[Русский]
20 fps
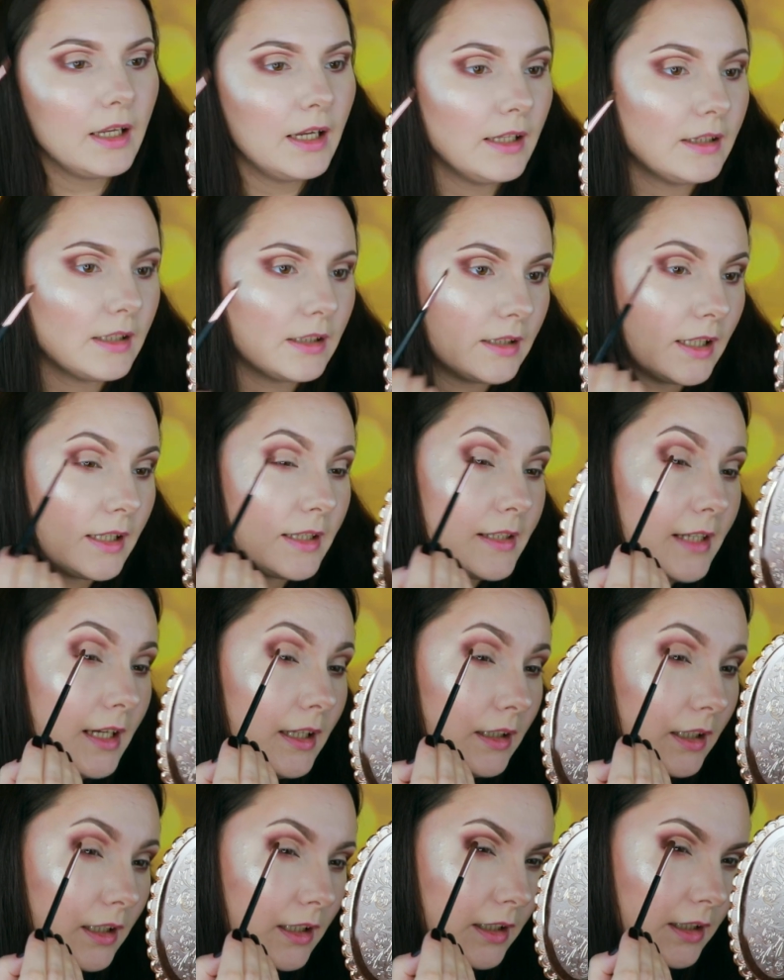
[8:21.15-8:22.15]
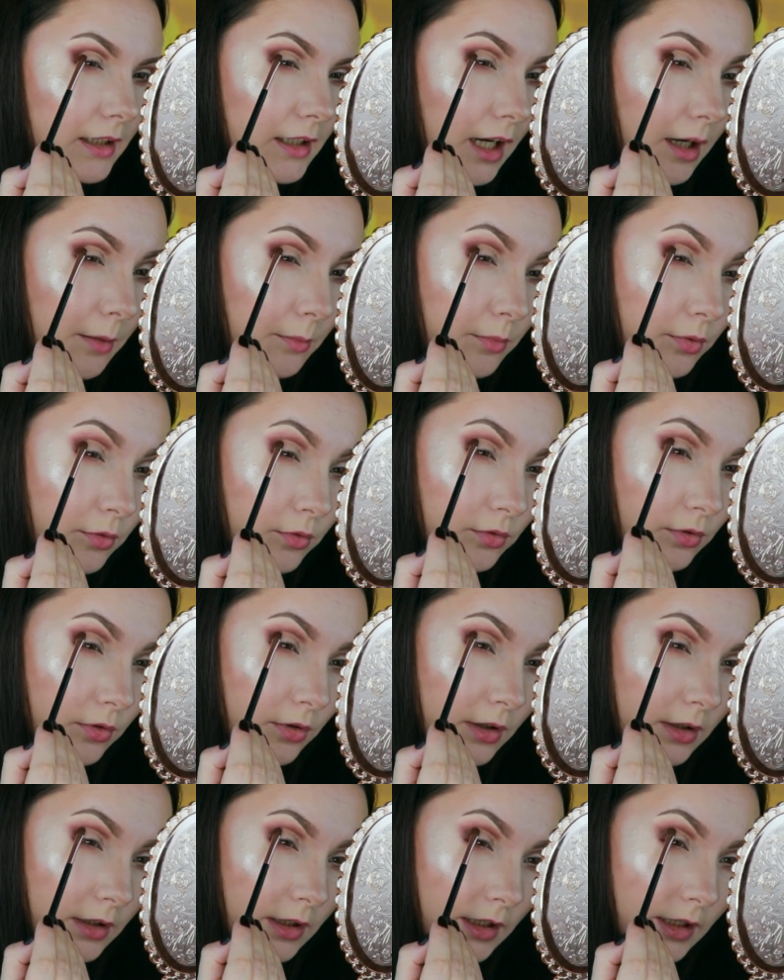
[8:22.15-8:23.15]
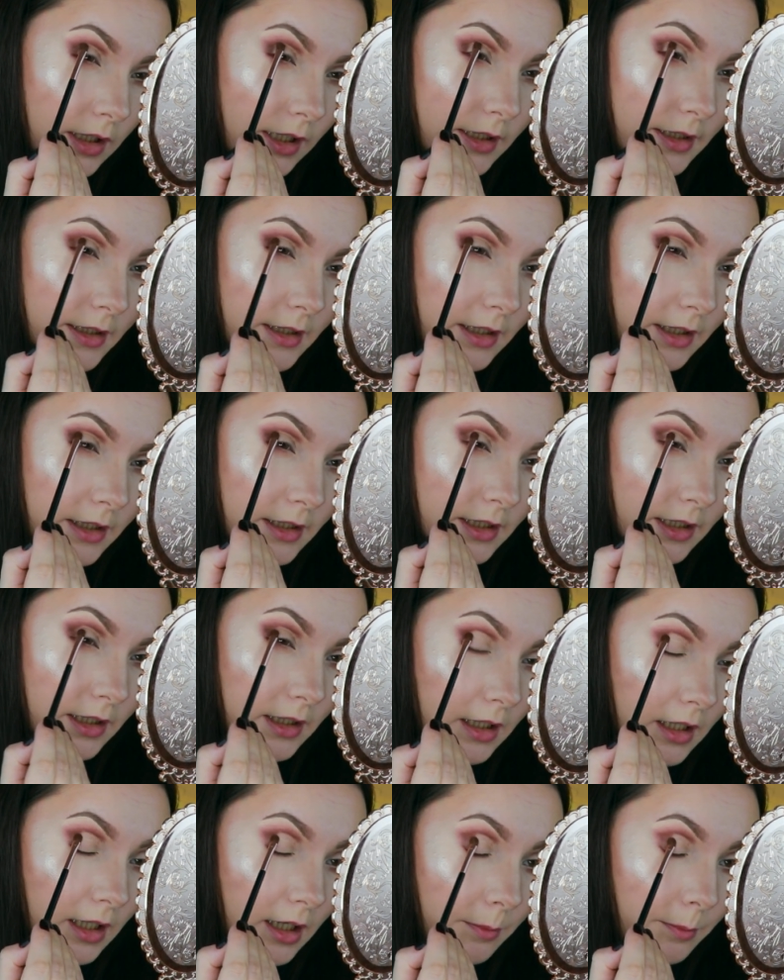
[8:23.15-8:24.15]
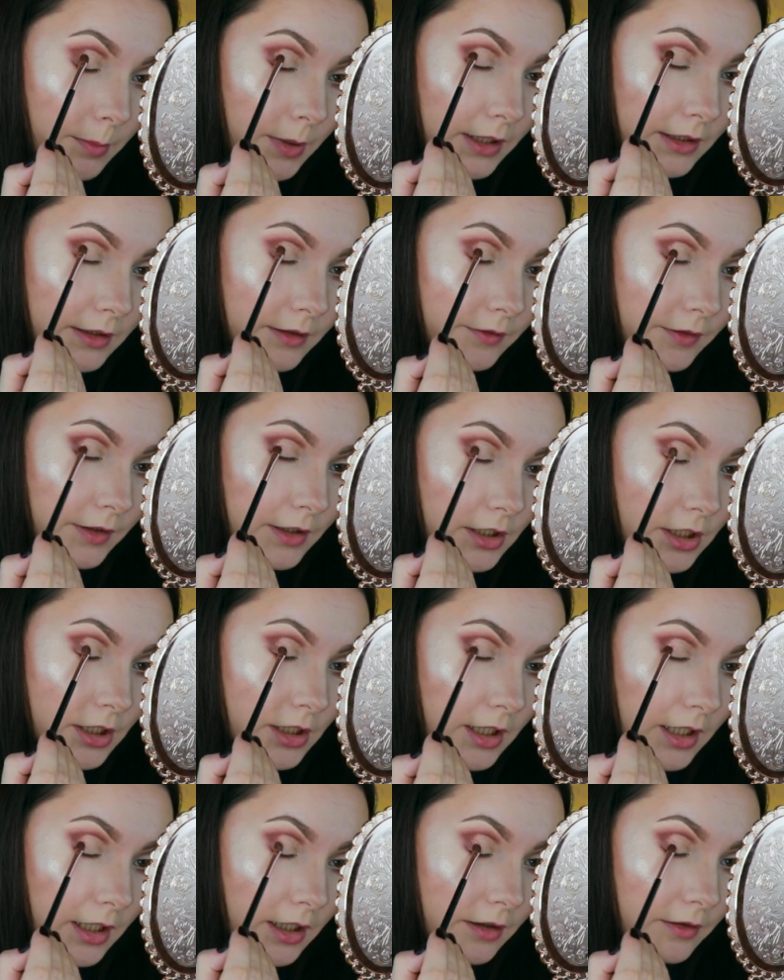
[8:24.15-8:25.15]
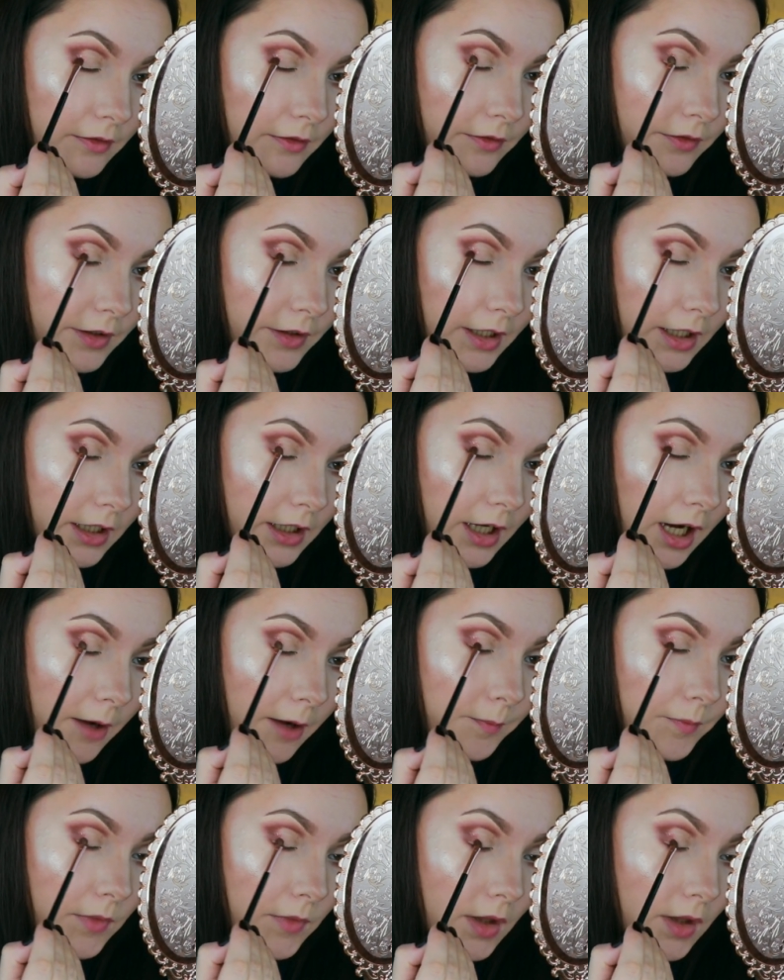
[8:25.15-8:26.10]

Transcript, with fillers: Этот оттенок я буду наносить на подвижное веко,